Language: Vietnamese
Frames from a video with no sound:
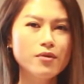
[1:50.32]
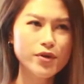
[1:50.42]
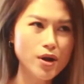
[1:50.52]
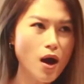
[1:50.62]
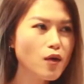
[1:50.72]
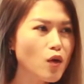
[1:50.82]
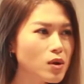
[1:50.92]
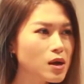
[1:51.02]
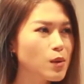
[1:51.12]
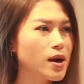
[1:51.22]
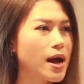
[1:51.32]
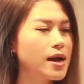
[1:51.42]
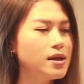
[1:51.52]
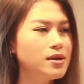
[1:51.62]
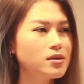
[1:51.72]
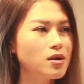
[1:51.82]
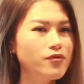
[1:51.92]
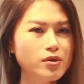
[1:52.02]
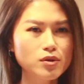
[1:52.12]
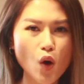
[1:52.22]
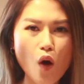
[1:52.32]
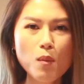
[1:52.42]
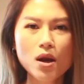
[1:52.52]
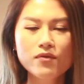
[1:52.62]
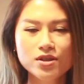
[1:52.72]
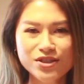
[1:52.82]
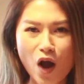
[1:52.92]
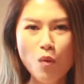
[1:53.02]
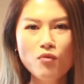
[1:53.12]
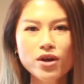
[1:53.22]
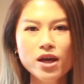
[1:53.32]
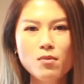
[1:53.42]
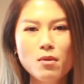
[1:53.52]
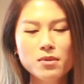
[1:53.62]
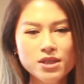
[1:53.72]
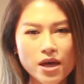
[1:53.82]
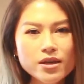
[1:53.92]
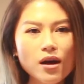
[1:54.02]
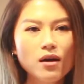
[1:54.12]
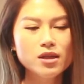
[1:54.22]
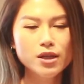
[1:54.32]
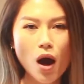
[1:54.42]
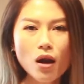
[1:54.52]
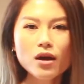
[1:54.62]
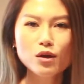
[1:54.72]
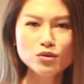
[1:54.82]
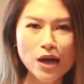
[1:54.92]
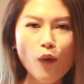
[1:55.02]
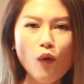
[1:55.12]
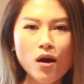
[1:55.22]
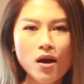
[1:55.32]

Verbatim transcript: và đó cũng là một cái nó vừa tốt mà nó vừa xấu bởi vì khi mà mình trễ giờ thì đó là cái điều xấu